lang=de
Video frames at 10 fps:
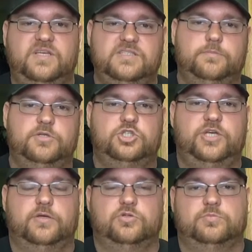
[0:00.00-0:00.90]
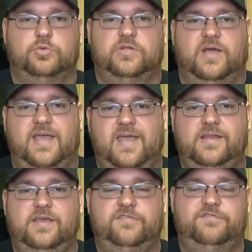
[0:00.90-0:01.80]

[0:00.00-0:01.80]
Diese besteht aus Mutter Annie,